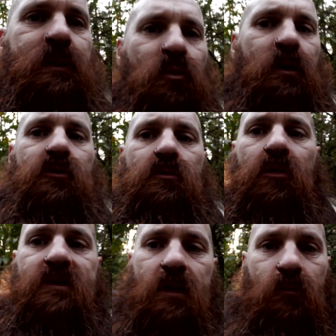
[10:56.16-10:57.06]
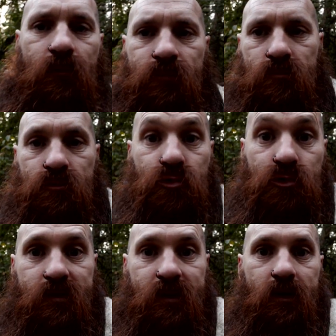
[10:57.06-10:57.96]
des bombardements, les Allemands font tout
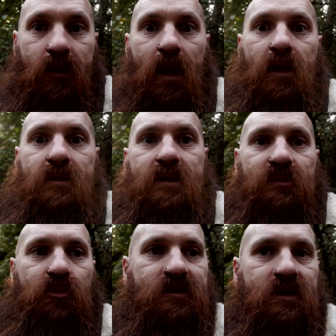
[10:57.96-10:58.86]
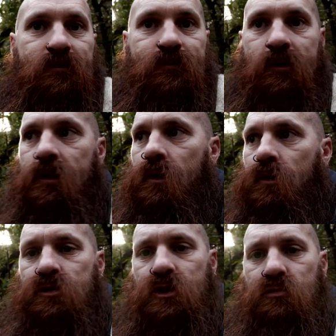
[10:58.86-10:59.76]
sauter à l'aide d'explosifs,
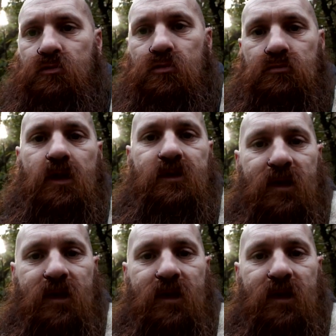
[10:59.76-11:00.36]
histoire d'être